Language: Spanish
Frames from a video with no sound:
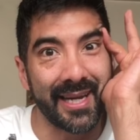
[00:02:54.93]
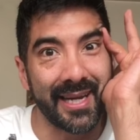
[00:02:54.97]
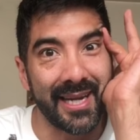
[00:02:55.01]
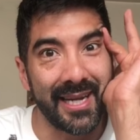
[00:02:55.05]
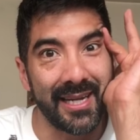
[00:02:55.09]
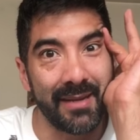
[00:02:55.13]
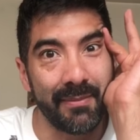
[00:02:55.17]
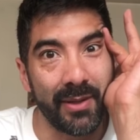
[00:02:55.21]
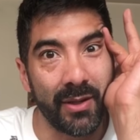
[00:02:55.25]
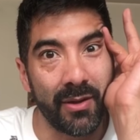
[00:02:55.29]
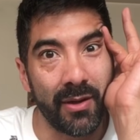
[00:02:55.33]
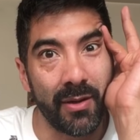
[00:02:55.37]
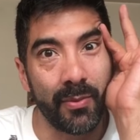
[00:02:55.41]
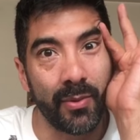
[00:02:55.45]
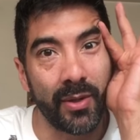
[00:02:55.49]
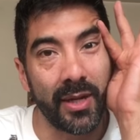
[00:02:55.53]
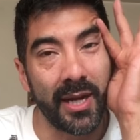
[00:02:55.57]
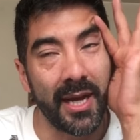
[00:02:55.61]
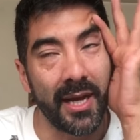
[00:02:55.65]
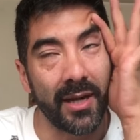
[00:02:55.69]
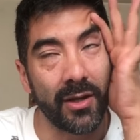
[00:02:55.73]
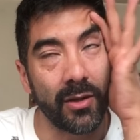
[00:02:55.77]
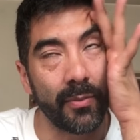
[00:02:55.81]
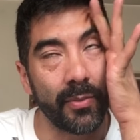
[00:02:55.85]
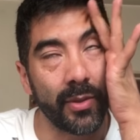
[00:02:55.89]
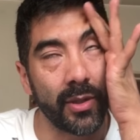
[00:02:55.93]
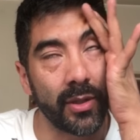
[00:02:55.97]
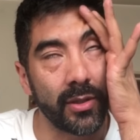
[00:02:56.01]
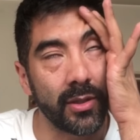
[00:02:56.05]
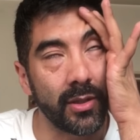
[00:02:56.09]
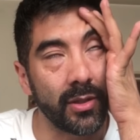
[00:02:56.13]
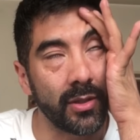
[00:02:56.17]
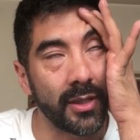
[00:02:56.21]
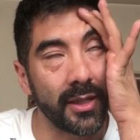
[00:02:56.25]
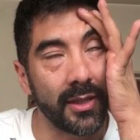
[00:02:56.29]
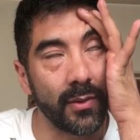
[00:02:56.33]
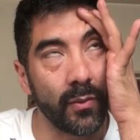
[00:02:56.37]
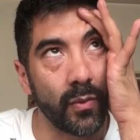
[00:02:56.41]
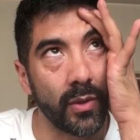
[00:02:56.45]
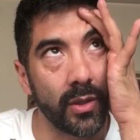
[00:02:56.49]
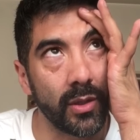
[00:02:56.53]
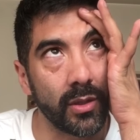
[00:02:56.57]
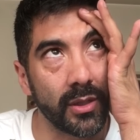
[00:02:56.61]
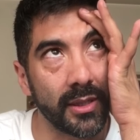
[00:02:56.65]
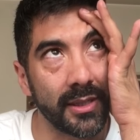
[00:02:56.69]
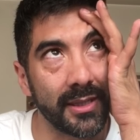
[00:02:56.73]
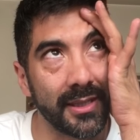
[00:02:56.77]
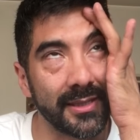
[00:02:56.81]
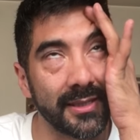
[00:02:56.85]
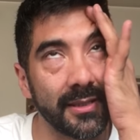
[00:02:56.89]
le pegó al polaco, por Dios, qué bueno
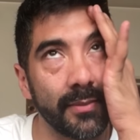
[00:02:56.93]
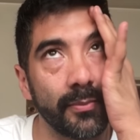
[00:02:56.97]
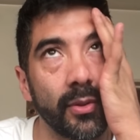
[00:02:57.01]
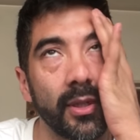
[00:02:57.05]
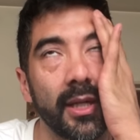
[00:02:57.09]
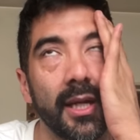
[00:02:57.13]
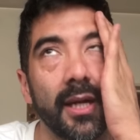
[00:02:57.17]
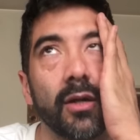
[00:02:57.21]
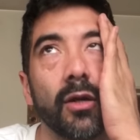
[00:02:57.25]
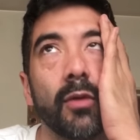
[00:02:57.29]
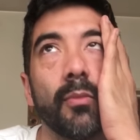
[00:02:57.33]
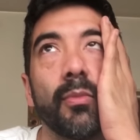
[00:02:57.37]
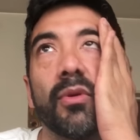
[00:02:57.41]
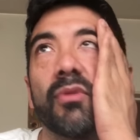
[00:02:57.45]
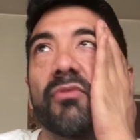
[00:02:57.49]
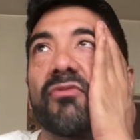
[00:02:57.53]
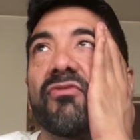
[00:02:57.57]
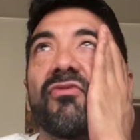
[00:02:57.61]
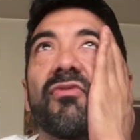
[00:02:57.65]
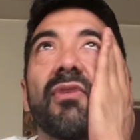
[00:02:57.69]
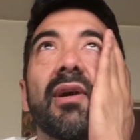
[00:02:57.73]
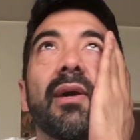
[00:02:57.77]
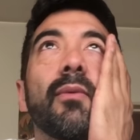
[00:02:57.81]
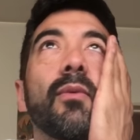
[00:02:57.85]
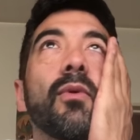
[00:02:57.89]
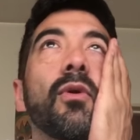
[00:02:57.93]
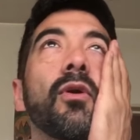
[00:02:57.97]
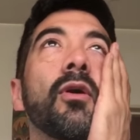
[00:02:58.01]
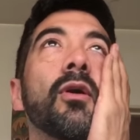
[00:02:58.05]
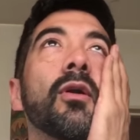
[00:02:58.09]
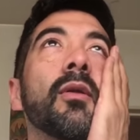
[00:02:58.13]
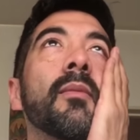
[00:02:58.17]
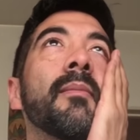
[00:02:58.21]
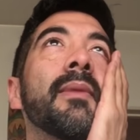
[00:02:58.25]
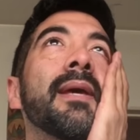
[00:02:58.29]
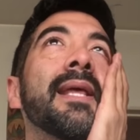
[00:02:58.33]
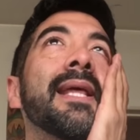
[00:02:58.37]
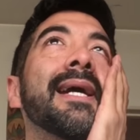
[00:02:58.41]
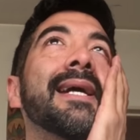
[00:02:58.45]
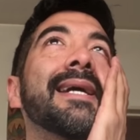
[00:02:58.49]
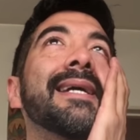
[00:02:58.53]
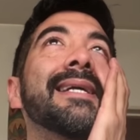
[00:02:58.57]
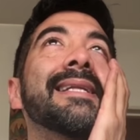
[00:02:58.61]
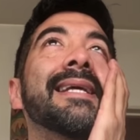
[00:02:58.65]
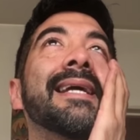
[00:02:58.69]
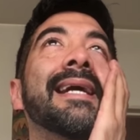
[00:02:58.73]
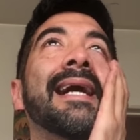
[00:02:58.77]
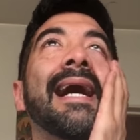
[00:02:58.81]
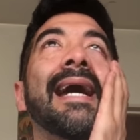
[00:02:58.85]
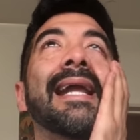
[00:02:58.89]
que está ese polaco, por favor, me da que
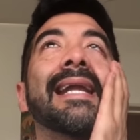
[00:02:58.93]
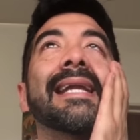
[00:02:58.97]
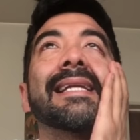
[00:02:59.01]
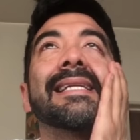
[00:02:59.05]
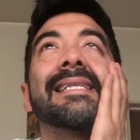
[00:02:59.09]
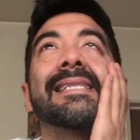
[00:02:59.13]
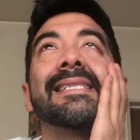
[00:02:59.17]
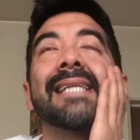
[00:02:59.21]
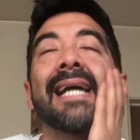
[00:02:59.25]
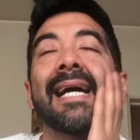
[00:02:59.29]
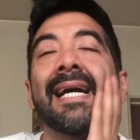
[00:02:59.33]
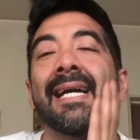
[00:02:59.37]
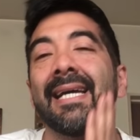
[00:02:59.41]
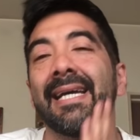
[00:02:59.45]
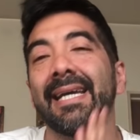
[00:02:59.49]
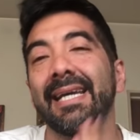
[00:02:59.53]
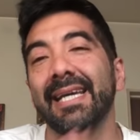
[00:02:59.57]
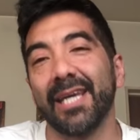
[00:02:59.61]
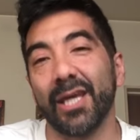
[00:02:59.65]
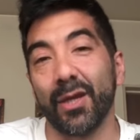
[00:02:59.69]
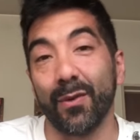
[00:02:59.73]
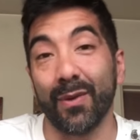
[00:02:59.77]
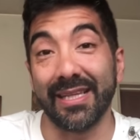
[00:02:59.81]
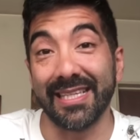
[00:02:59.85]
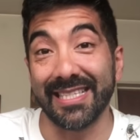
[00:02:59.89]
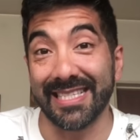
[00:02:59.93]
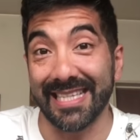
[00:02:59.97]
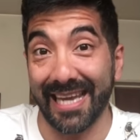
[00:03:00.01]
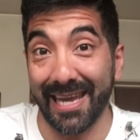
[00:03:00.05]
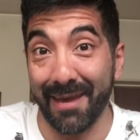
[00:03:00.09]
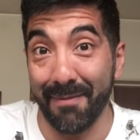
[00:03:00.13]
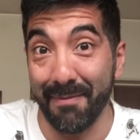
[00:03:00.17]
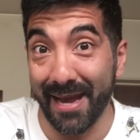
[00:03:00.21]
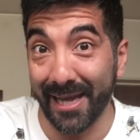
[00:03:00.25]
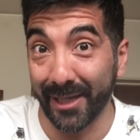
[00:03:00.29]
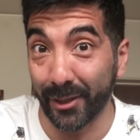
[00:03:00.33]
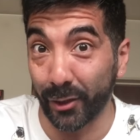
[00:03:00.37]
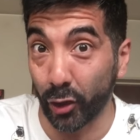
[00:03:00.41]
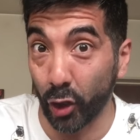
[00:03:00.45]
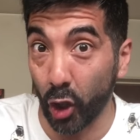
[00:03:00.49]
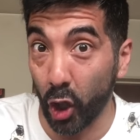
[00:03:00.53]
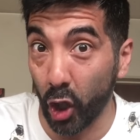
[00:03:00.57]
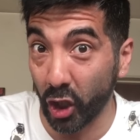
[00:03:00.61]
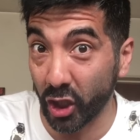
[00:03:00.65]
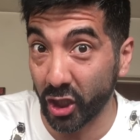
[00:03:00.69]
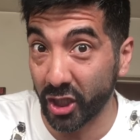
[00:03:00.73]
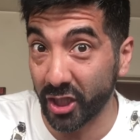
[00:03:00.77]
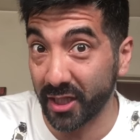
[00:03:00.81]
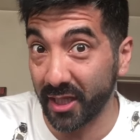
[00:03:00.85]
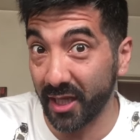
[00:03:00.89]
te garcha. Igual dicen que es más
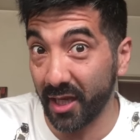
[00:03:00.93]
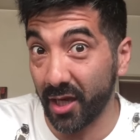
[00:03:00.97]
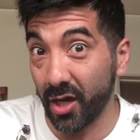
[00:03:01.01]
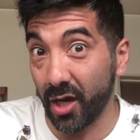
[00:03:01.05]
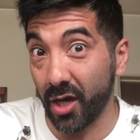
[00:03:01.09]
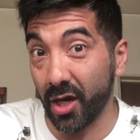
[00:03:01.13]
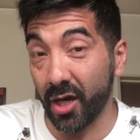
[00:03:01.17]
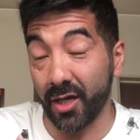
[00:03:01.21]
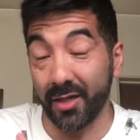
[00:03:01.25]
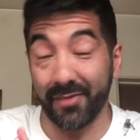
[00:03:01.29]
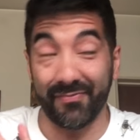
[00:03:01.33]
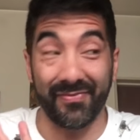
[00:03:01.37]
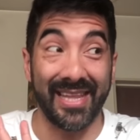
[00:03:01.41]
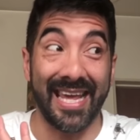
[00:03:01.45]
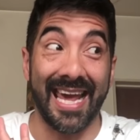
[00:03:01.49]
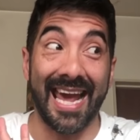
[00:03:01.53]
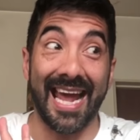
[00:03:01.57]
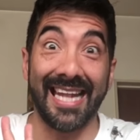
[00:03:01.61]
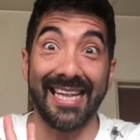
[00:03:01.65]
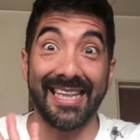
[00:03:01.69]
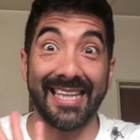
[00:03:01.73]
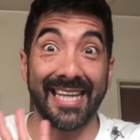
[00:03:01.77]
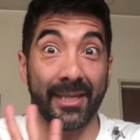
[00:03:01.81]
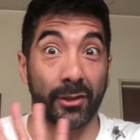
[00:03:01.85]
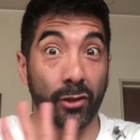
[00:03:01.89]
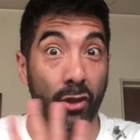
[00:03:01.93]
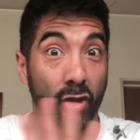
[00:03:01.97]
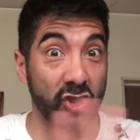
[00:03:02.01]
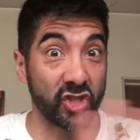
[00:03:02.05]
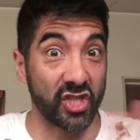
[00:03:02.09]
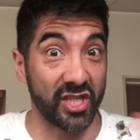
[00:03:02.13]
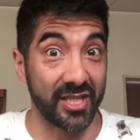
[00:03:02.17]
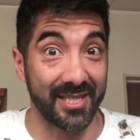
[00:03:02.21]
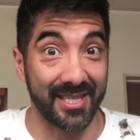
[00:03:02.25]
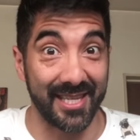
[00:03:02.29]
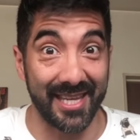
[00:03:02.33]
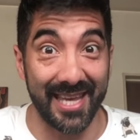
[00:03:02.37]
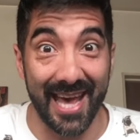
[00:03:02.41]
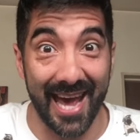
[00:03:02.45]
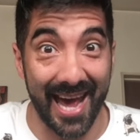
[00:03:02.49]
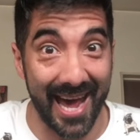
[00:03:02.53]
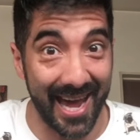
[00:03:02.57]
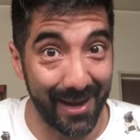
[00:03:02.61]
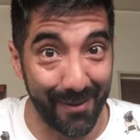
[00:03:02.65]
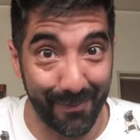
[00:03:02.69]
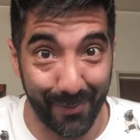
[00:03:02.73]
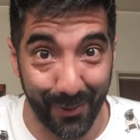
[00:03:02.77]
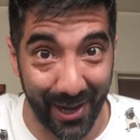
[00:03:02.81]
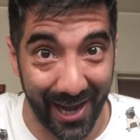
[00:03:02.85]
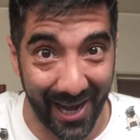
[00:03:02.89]
tóxico, de alta toxicidad
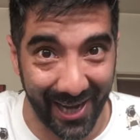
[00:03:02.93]
el polaco.